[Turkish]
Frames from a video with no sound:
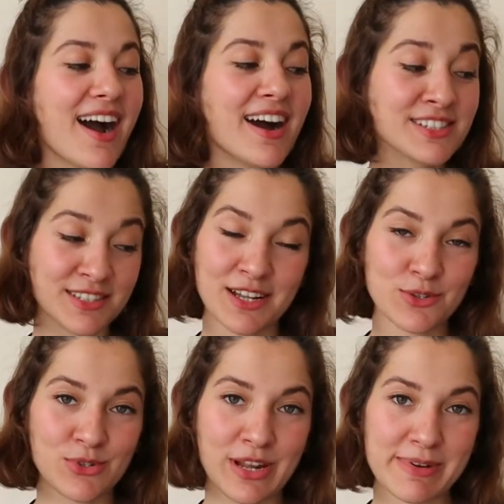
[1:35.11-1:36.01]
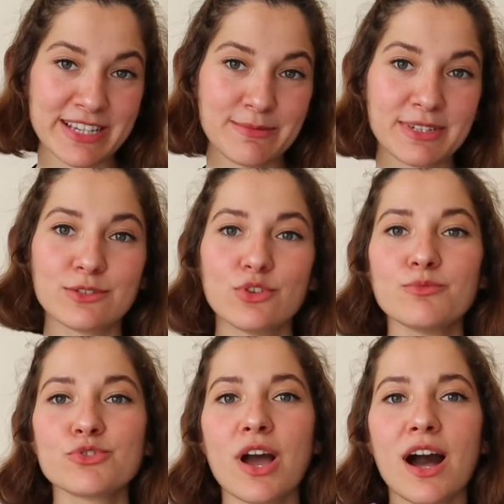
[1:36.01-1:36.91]
Aşk Sarhoşu ile başlamak
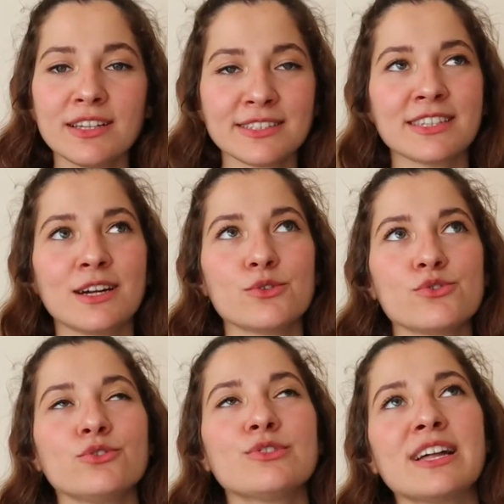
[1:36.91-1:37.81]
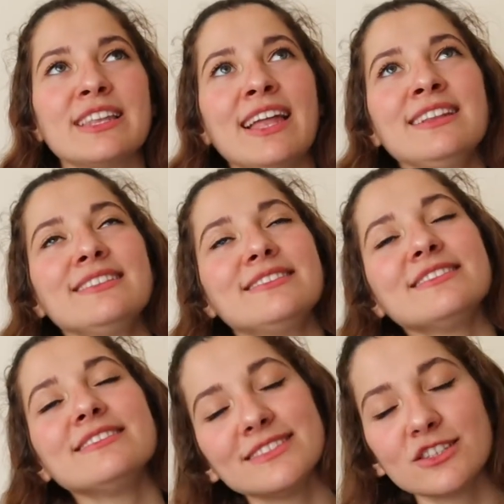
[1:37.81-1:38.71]
istiyorum çünkü Aşk Sarhoşu zaten
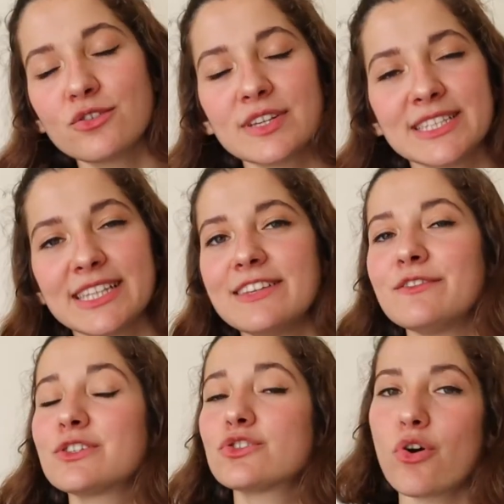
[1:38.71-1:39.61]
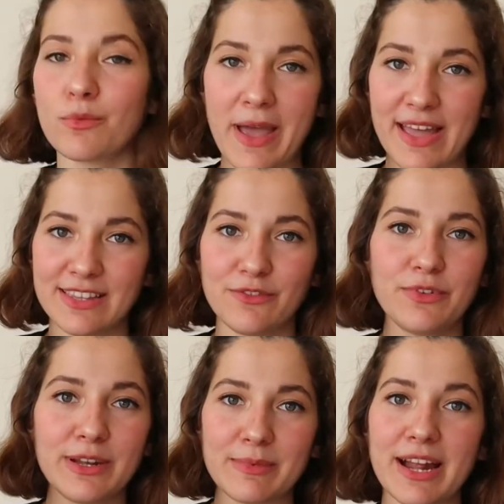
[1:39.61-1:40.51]
çok izlediğim ve çok beğendiğim
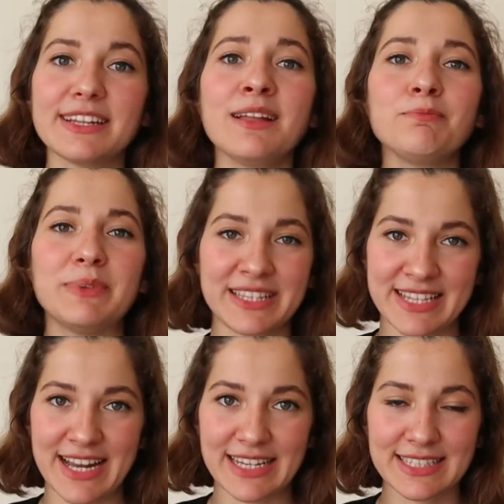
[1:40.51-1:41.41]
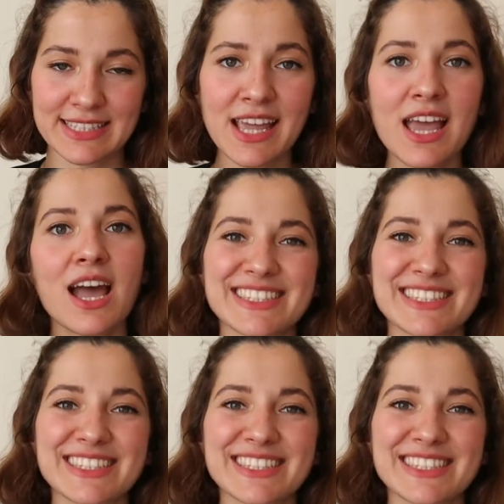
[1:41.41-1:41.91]
filmlerden bir tanesi.